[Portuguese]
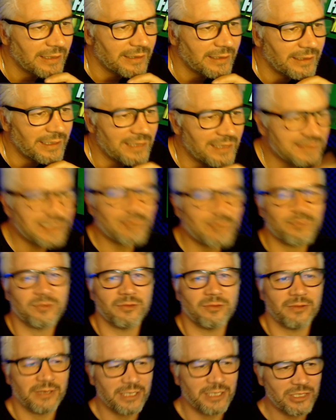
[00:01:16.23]
Exemplo,
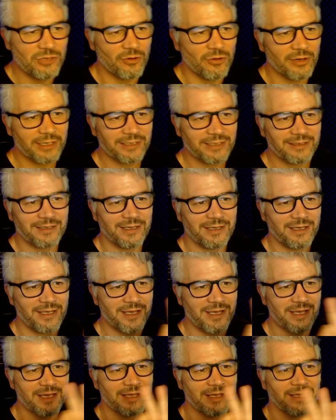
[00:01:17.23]
York
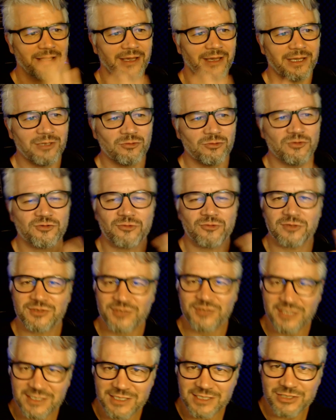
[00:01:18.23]
e rito
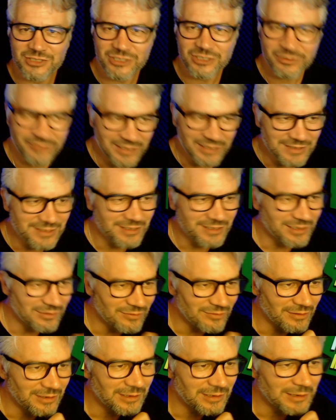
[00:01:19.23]
escocês antigo e
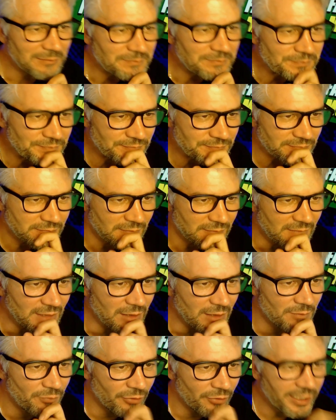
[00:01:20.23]
aceito ali, né?
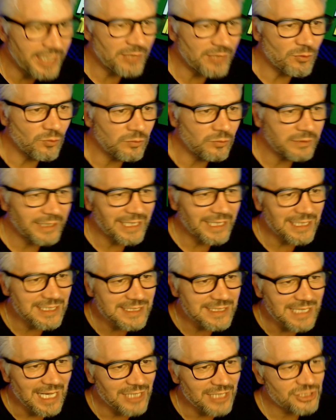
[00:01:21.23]
Porém, um
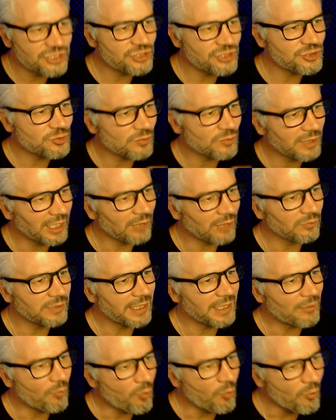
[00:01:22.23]
deles atinge o grau de
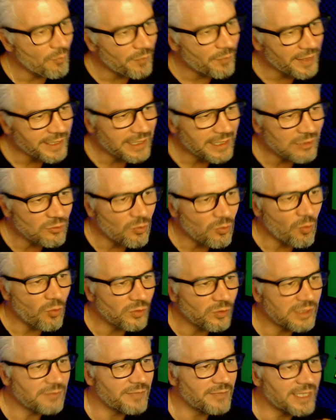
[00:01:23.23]
companheiro ou
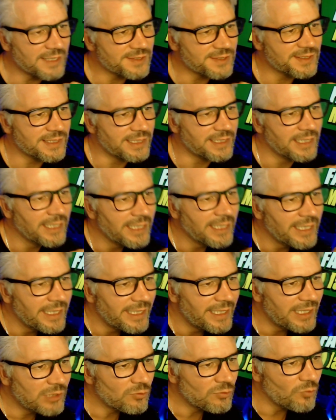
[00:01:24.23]
de mestre,
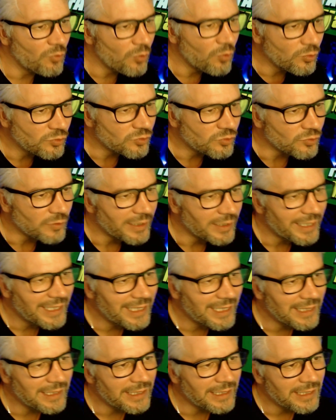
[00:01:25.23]
e no outro
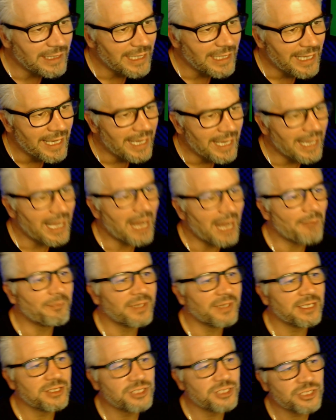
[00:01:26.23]
ele é
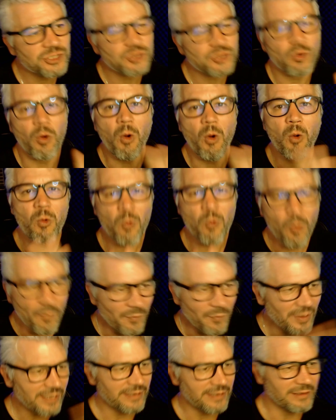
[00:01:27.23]
aprendiz ou
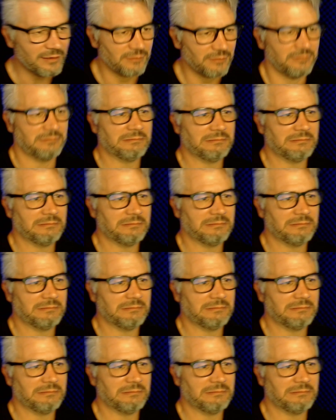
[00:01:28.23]
companheiro.